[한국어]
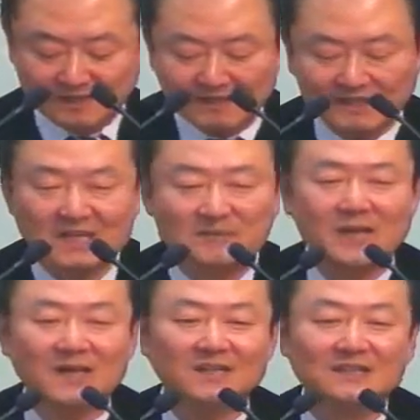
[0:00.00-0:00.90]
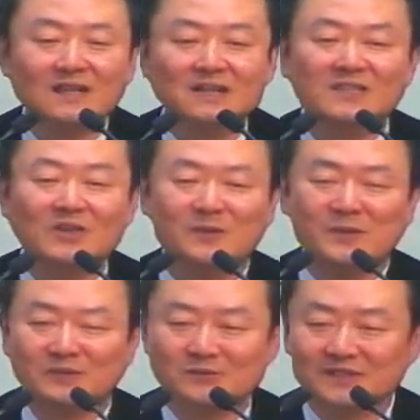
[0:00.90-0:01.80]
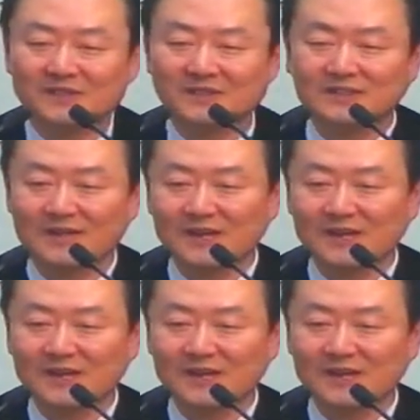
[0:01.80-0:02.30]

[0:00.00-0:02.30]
기다림의 은혜를 경험할 수 있는